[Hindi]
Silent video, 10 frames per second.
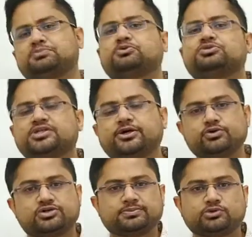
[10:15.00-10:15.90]
आपको दिए हुए
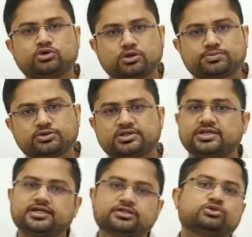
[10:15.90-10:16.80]
और आपको डॉट प्रोडक्ट
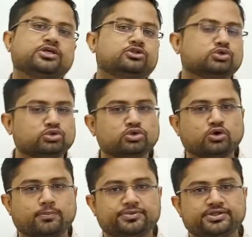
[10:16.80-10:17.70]
लेना है तो ये दोनों
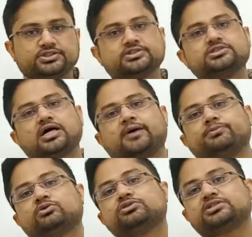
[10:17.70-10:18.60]
कॉम्बिनेशन
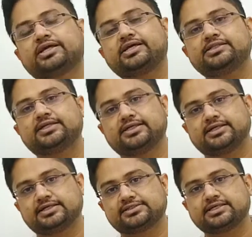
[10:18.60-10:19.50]
आपको सही
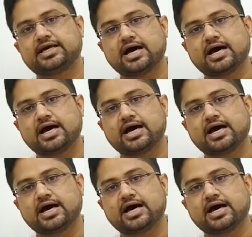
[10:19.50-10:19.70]
तरीके से